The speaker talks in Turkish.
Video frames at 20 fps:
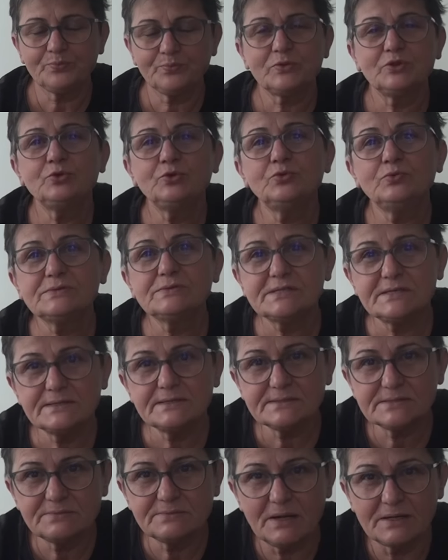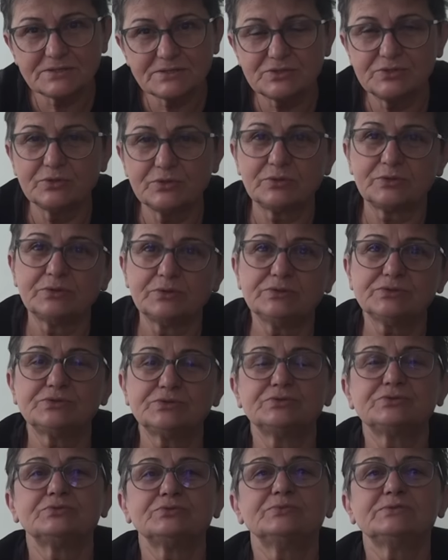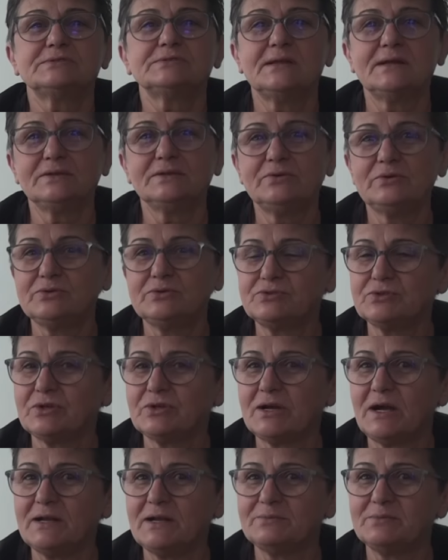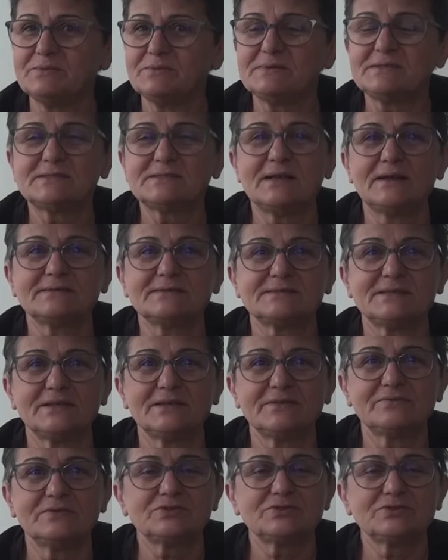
Günümüze nasıl başlıyoruz? Yüzümüzden gülücük kalbimizden sevgi,